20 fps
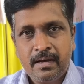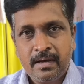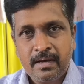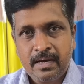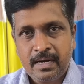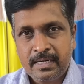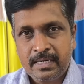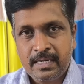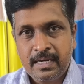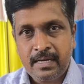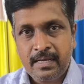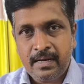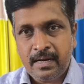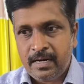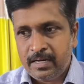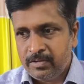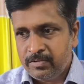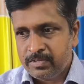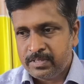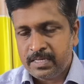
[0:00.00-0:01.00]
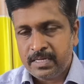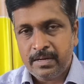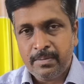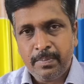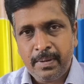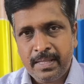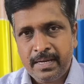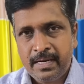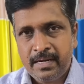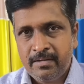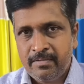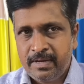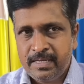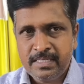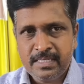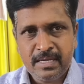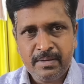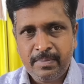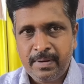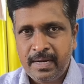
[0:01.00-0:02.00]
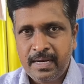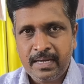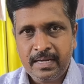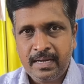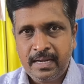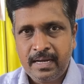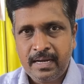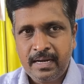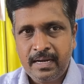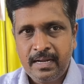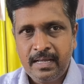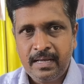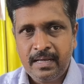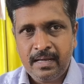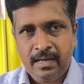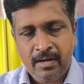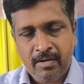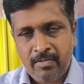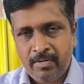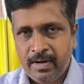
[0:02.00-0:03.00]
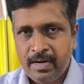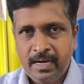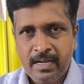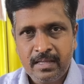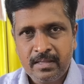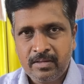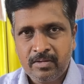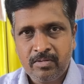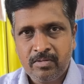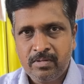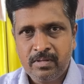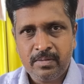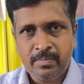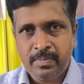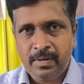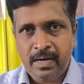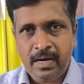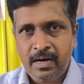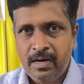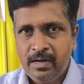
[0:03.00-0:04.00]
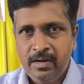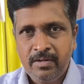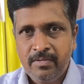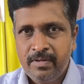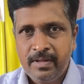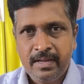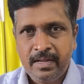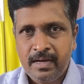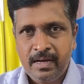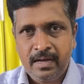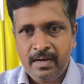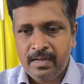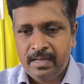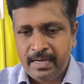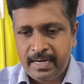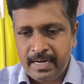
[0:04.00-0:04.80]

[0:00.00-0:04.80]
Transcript: கட்டாய இராணுவ சட்டம் பதினெட்டு வயசுக்கு மேலே இருக்கிறாங்கல்ல அவங்க எல்லாத்துக்கும் இப்போ ஆளு ஆளும்